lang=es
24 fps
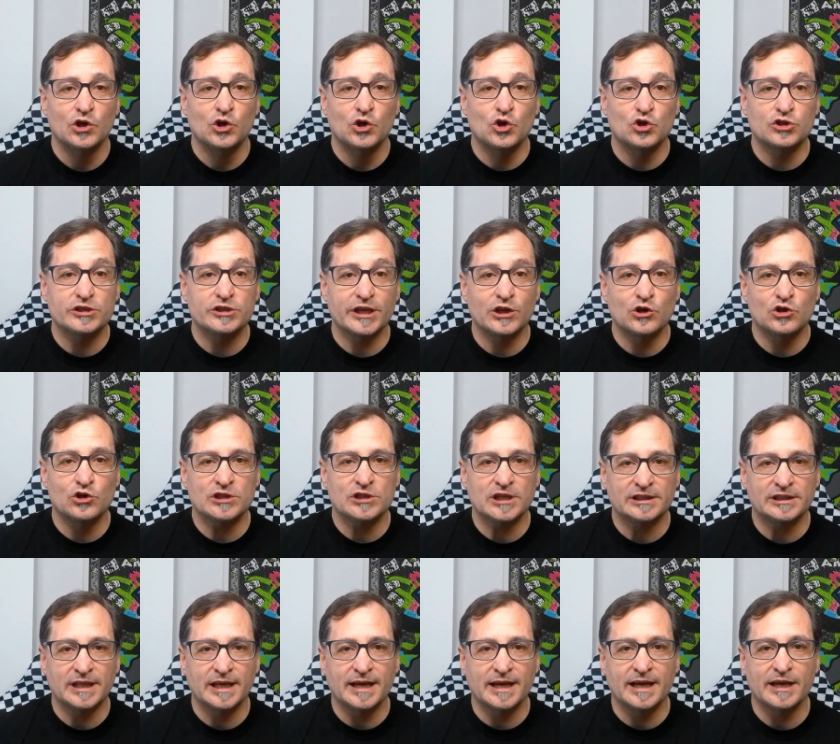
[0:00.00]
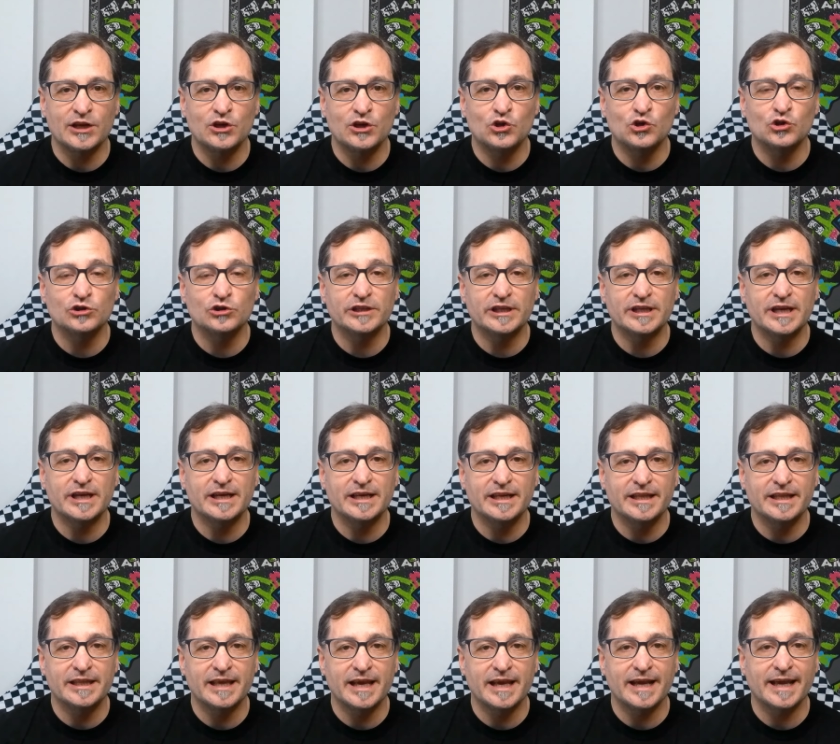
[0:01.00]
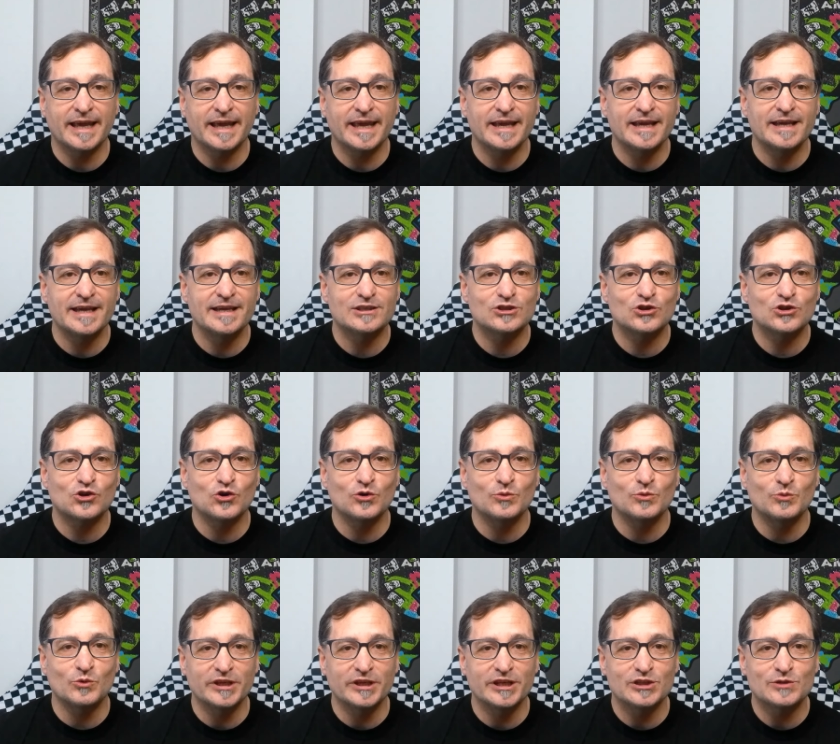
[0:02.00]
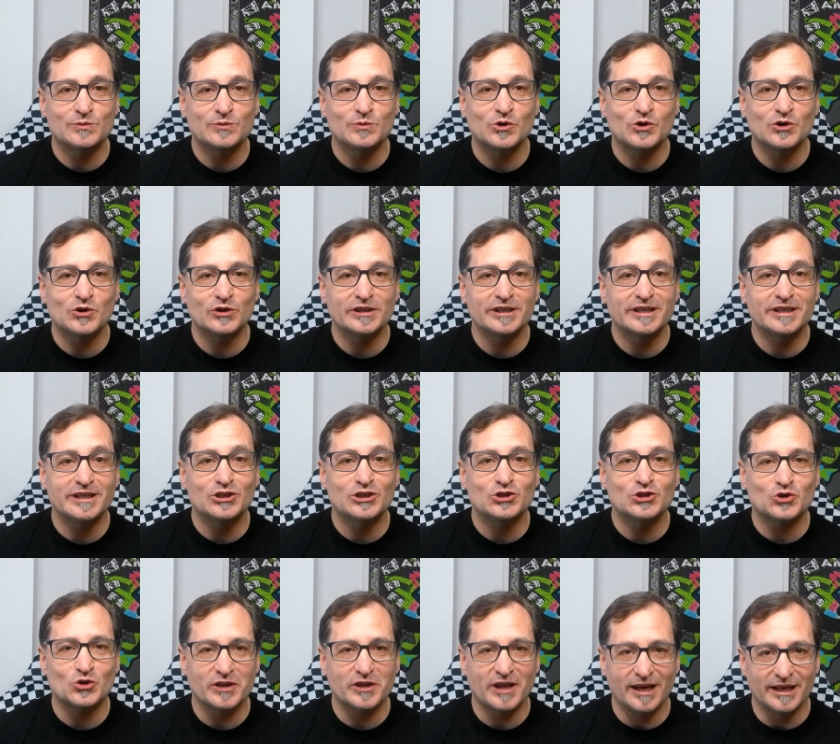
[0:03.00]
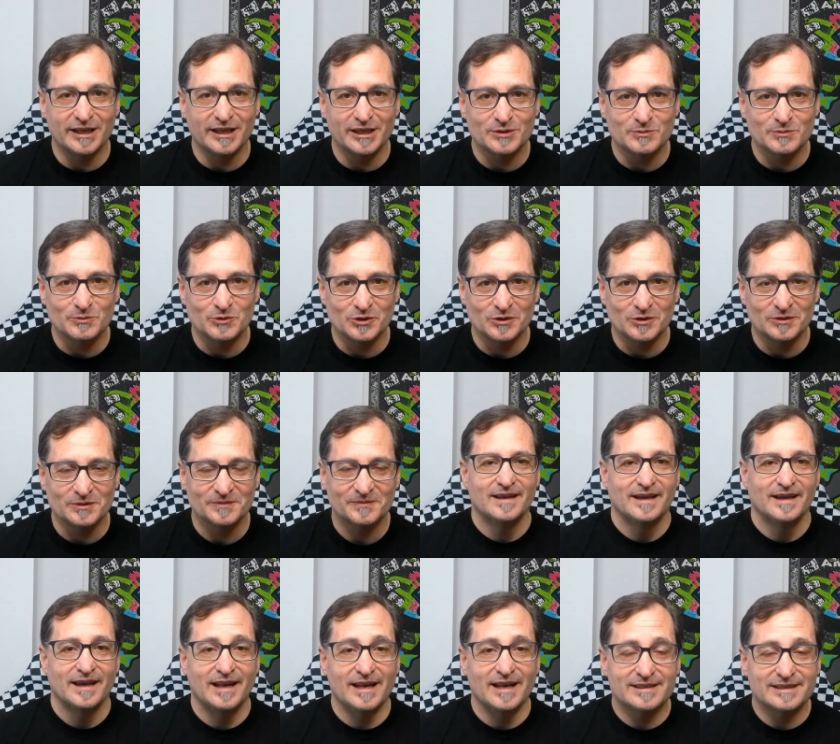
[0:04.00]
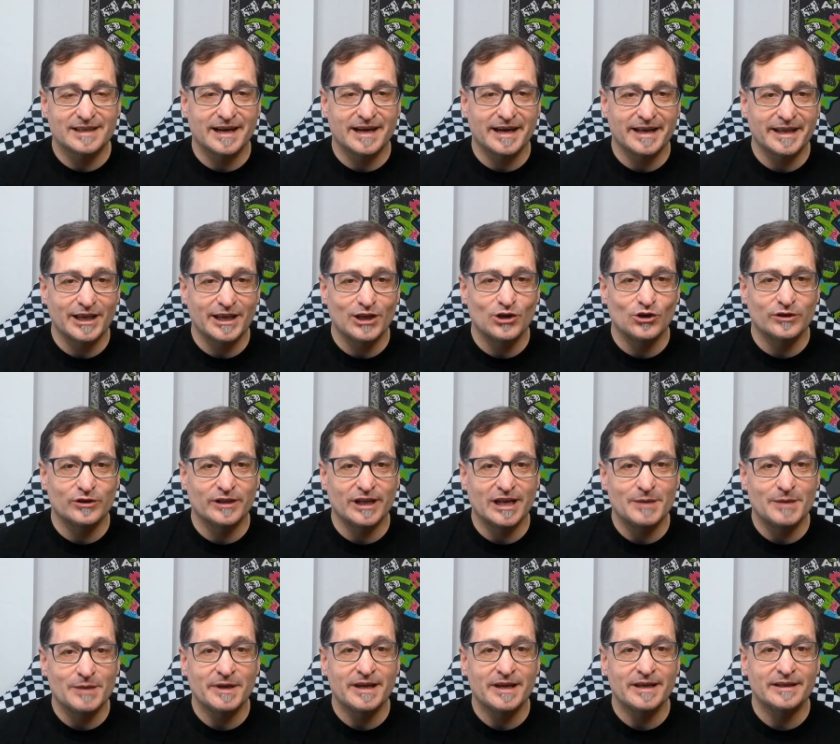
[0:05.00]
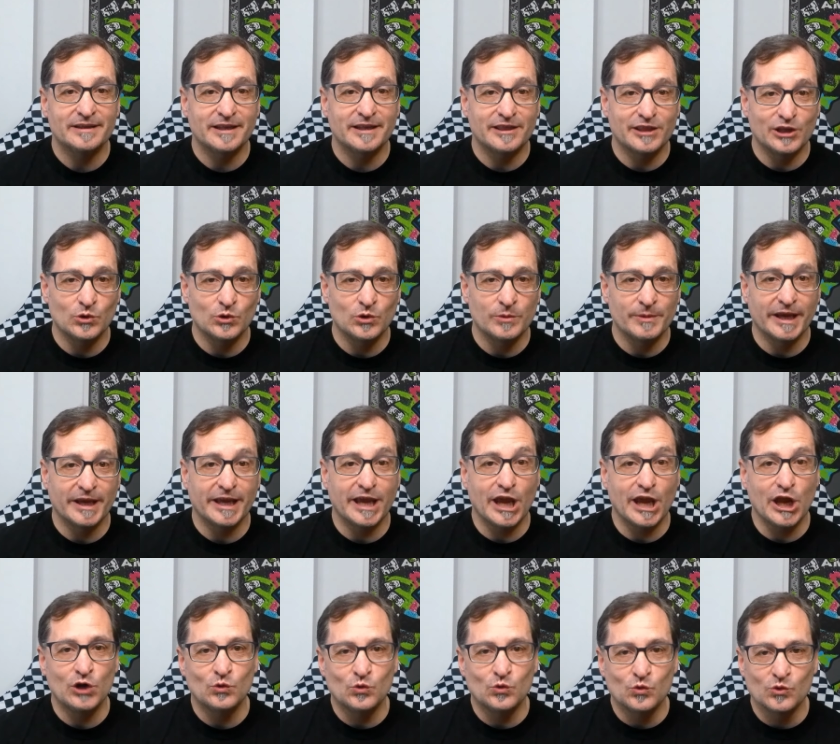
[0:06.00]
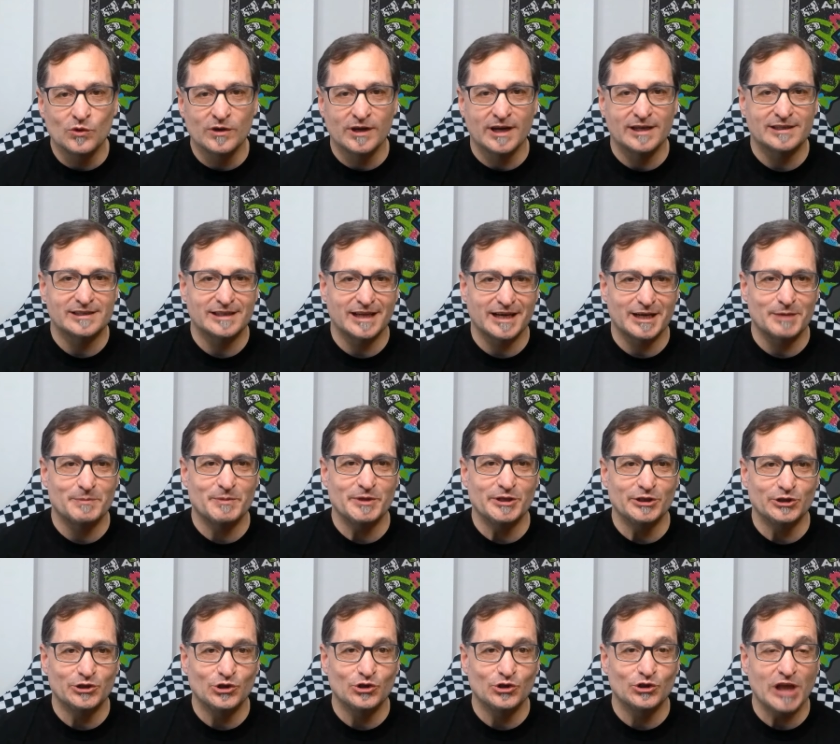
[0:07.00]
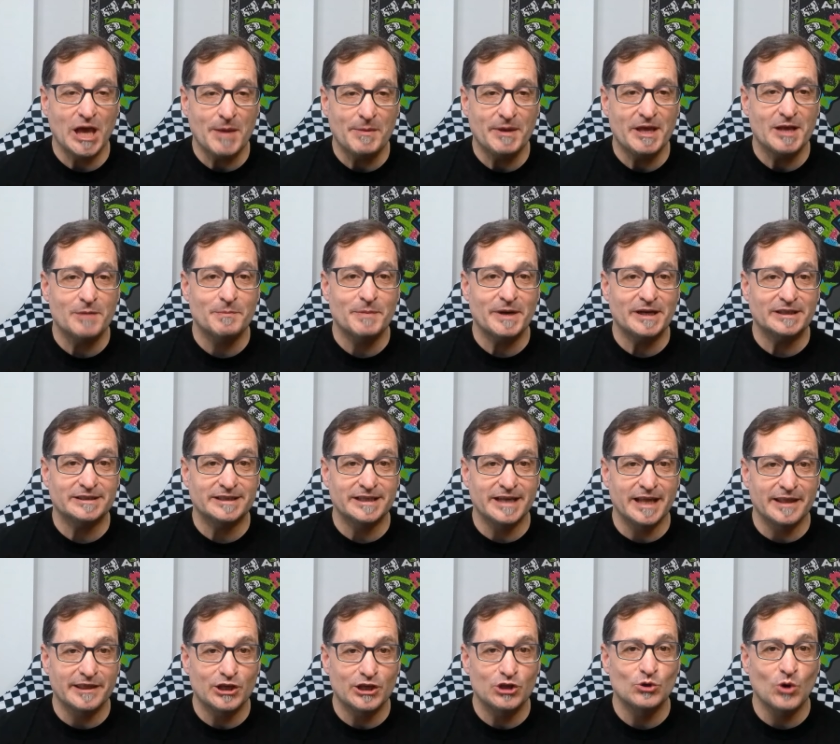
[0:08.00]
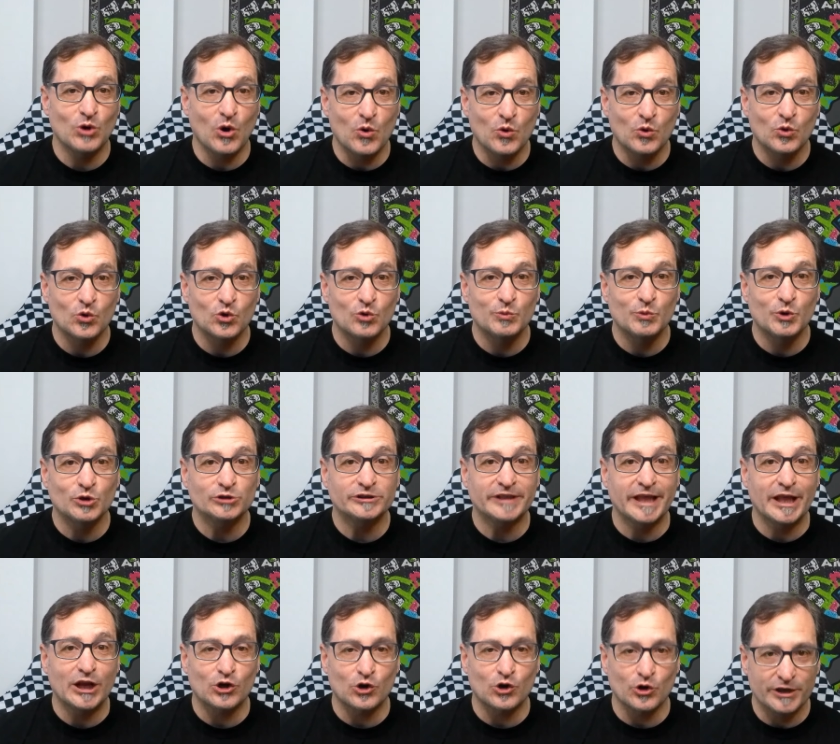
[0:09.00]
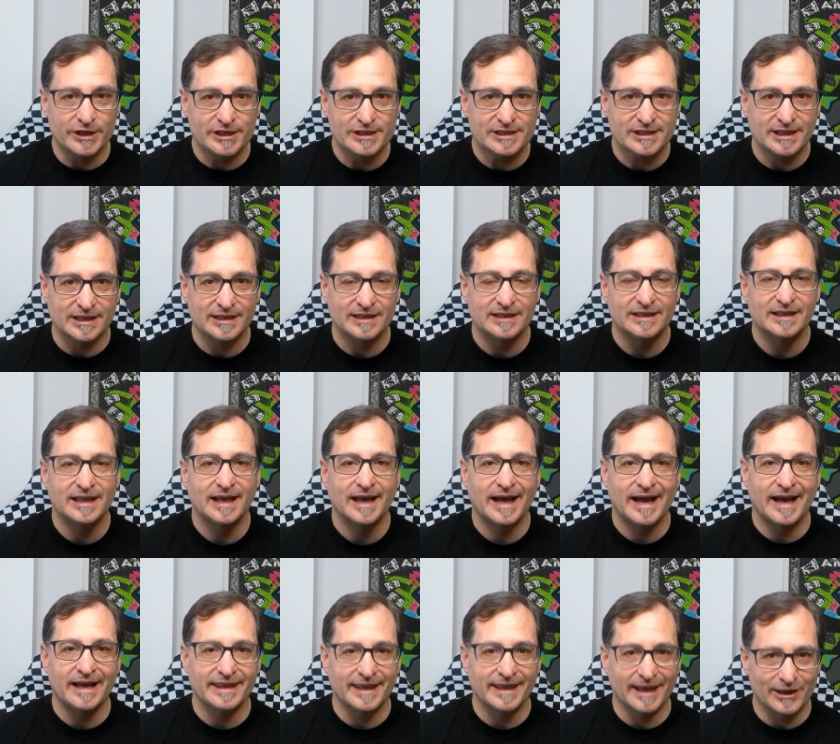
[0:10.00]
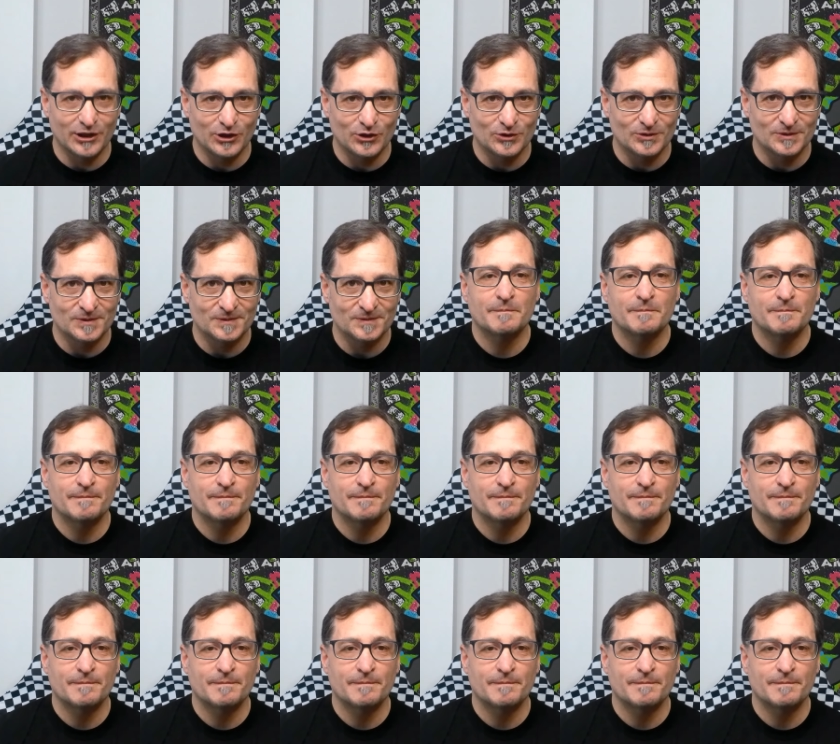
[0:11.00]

Los que nos atacan no tienen ni idea qué es comunismo ni socialismo. El exguerrillero del M-19, que nunca se arrepintió de haber pertenecido a un grupo terrorista, añadió,